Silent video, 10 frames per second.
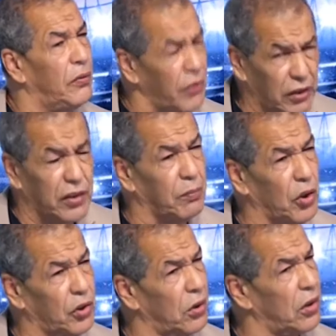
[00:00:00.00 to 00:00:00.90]

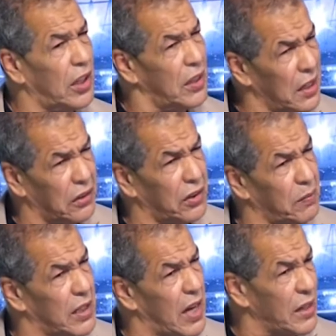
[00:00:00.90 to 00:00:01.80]
افكتيفمون الشرطه دارت
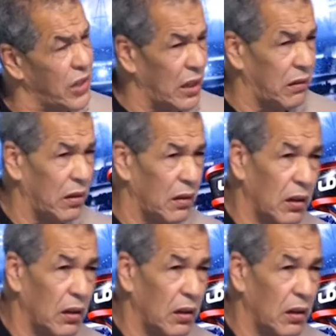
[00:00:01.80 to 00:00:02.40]
خدمتها جات